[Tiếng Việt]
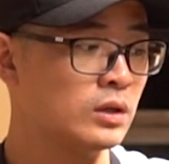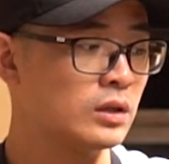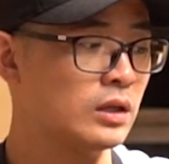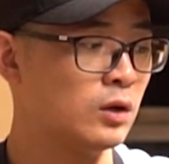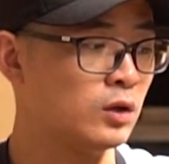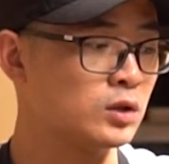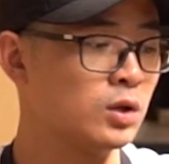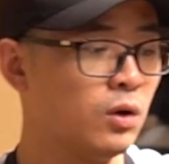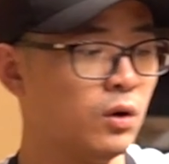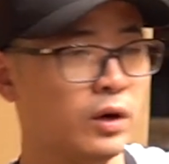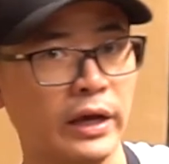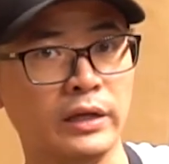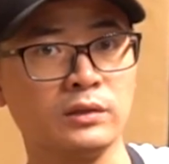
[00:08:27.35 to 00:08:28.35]
thì nó
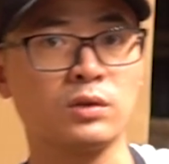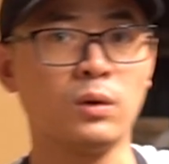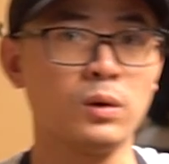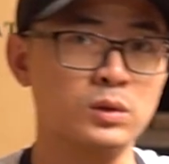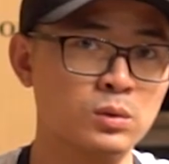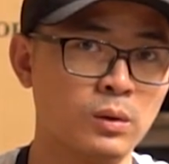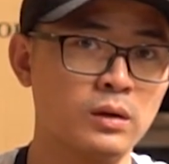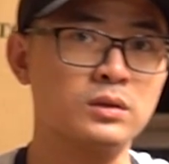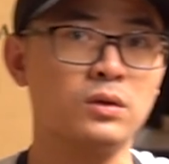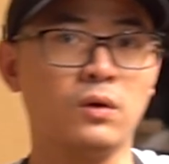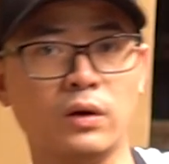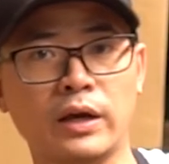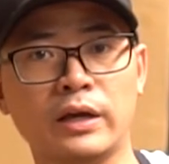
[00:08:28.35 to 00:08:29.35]
xô lên xô xuống
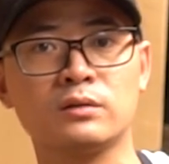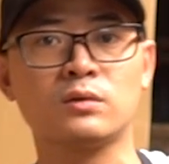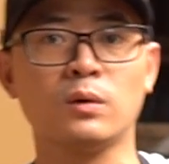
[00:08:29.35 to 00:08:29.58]
xô lên